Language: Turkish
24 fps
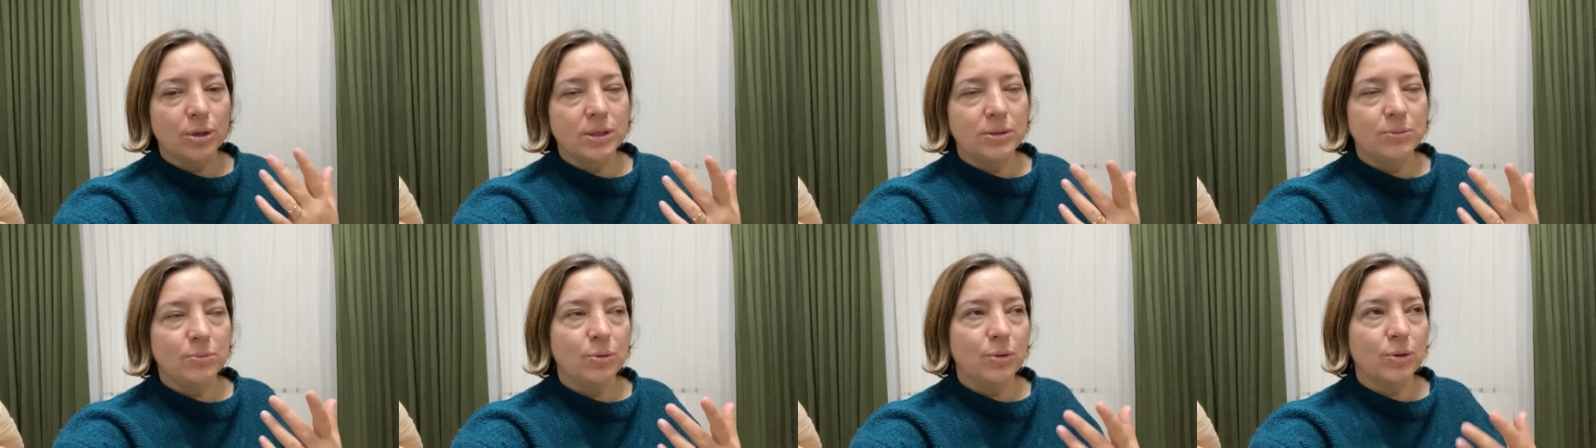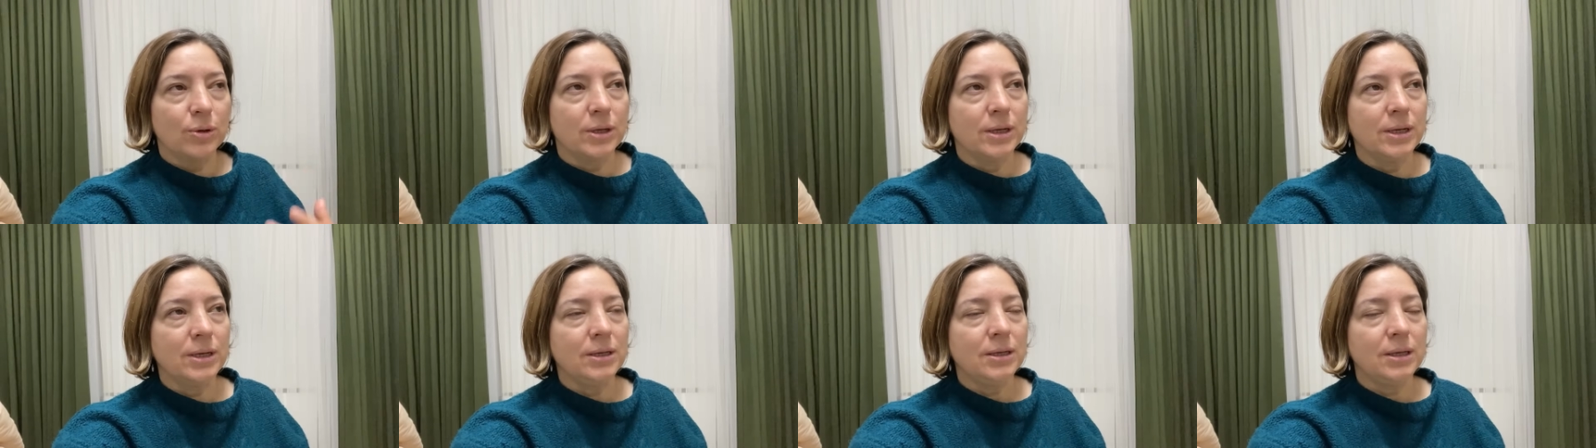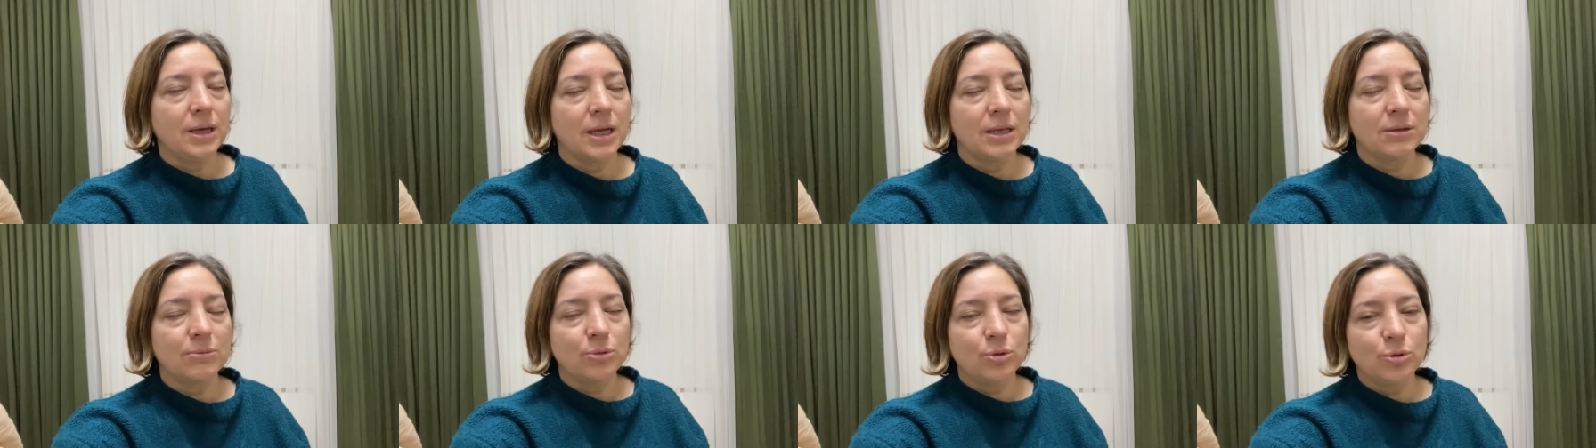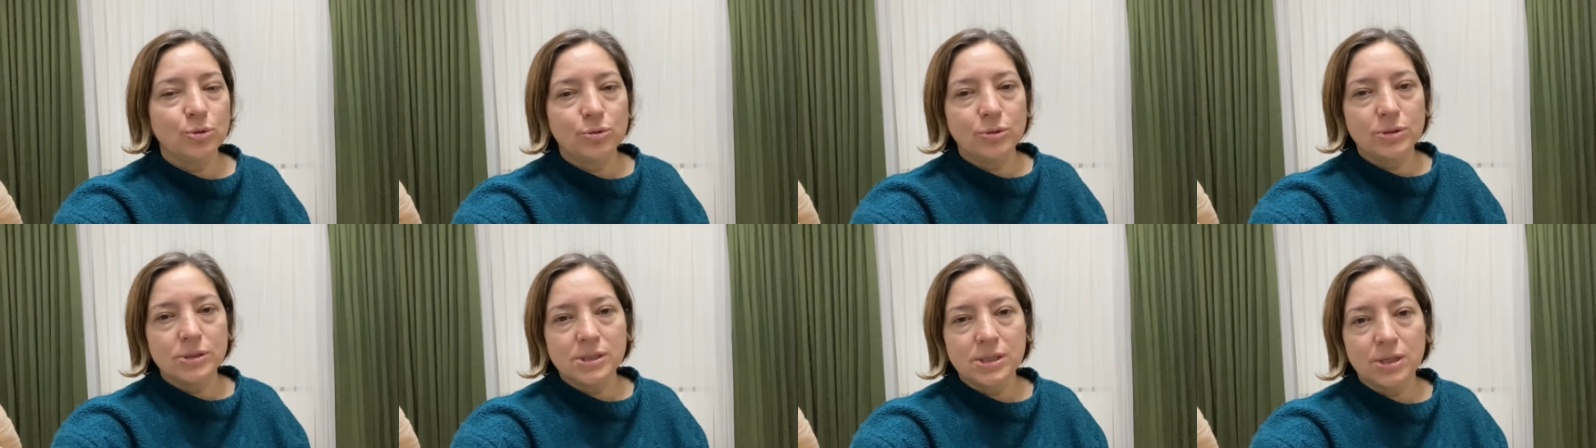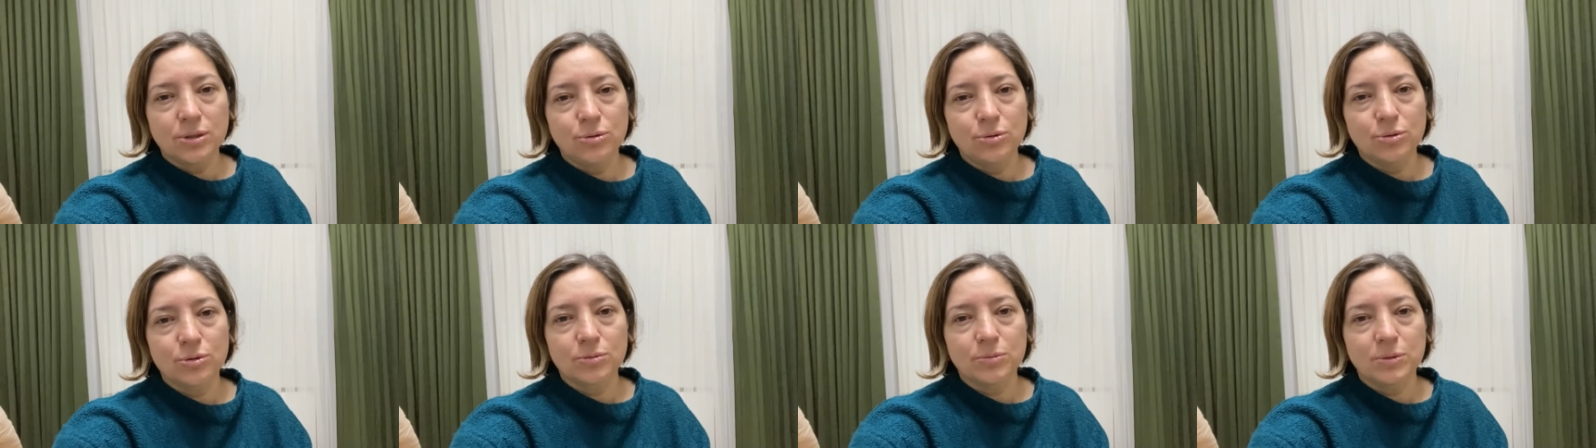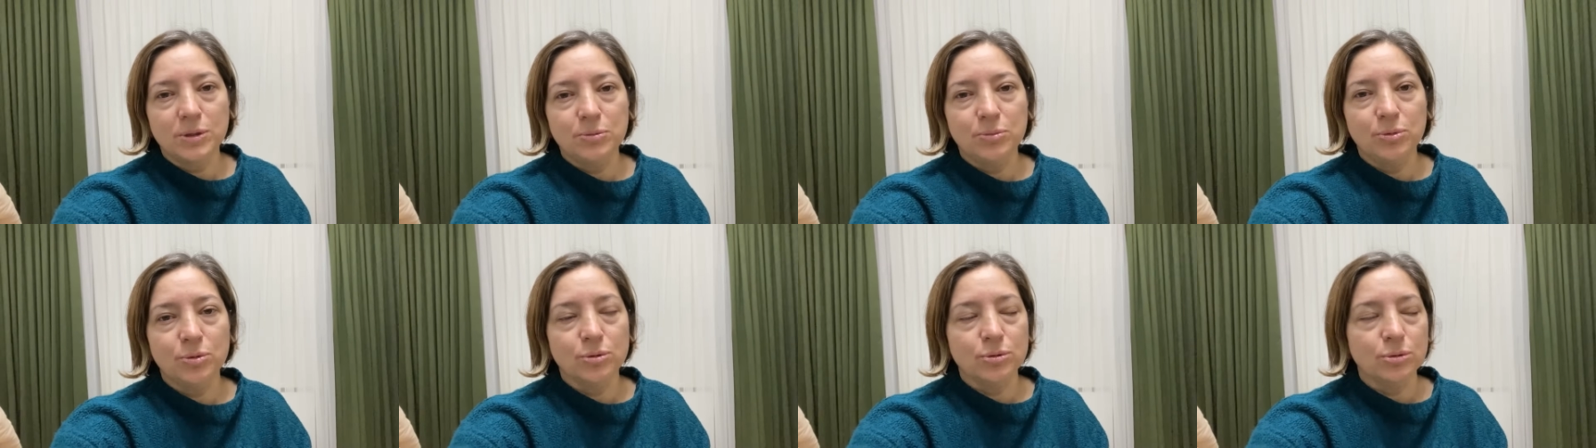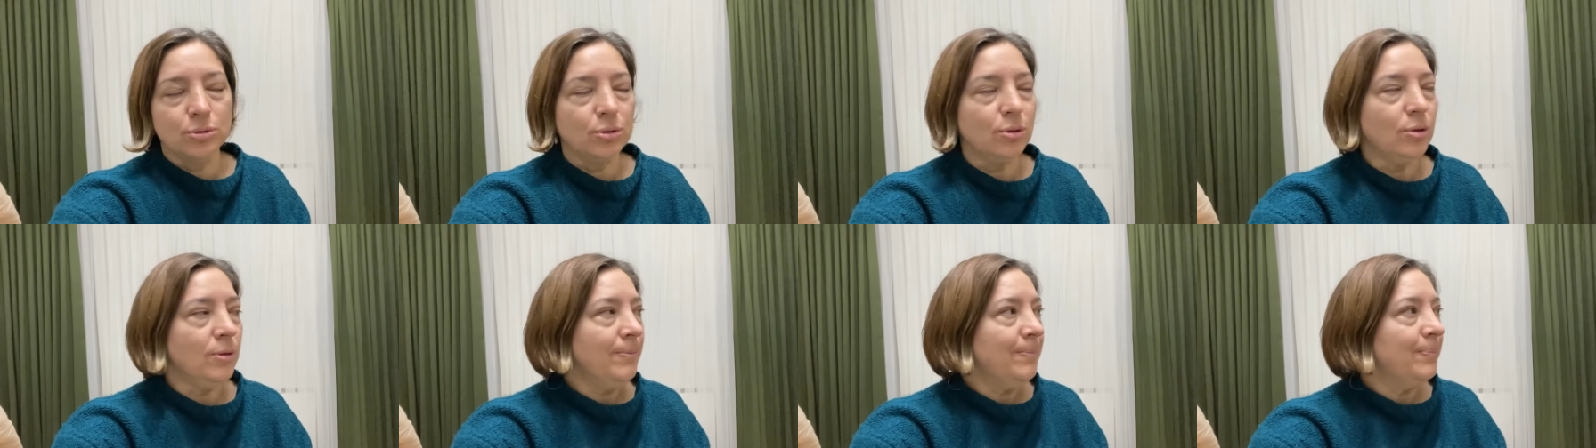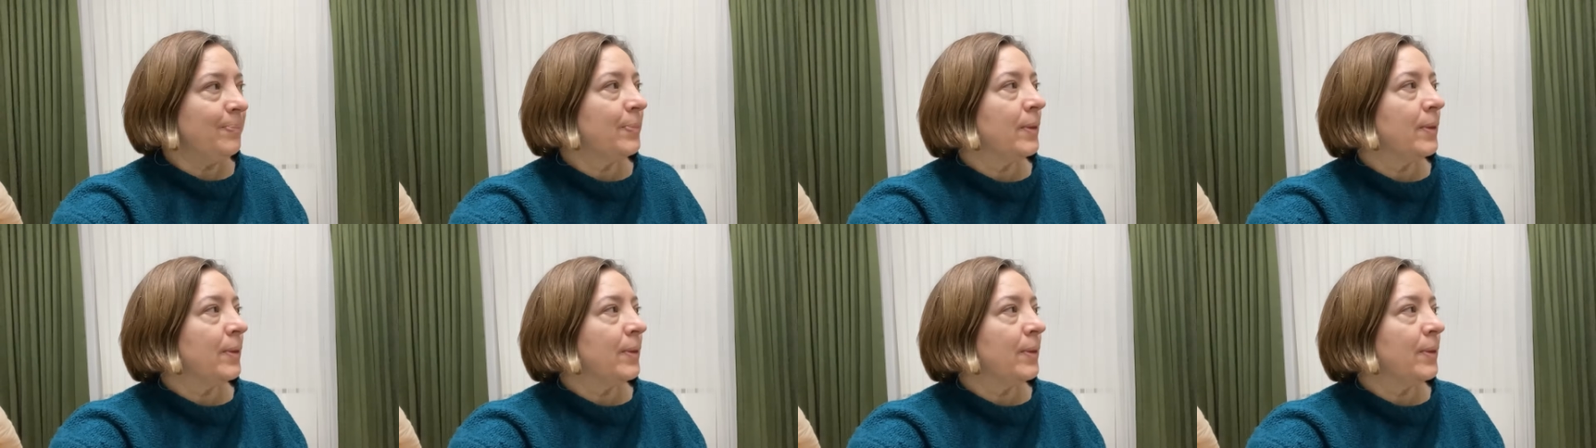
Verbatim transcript: Hani böyle kendimi kötü hissediyorum gibi oluyor.